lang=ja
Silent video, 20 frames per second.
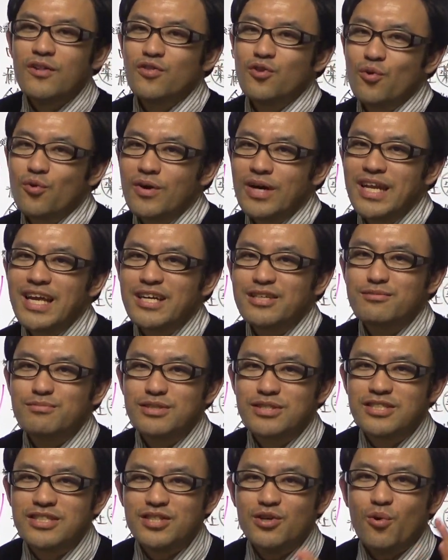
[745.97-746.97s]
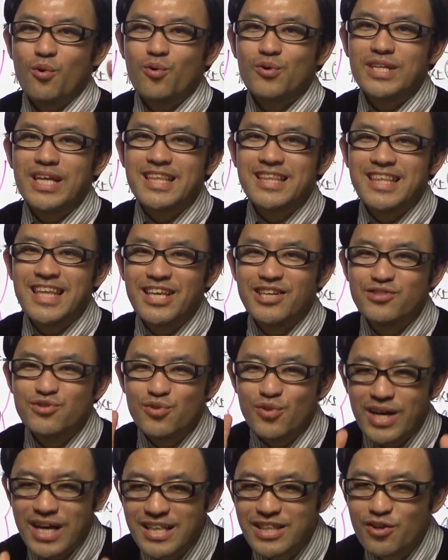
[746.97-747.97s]
どっから薬物使用を行っていく
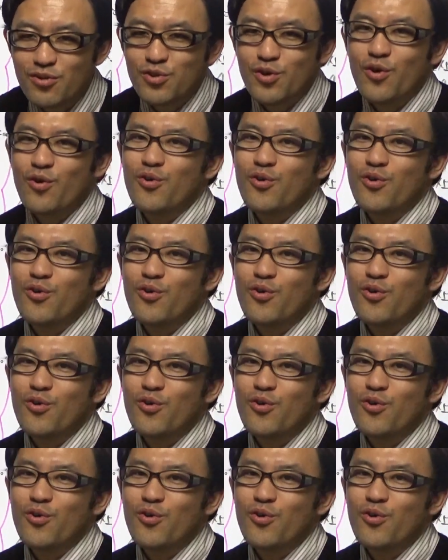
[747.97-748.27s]
のかってこと、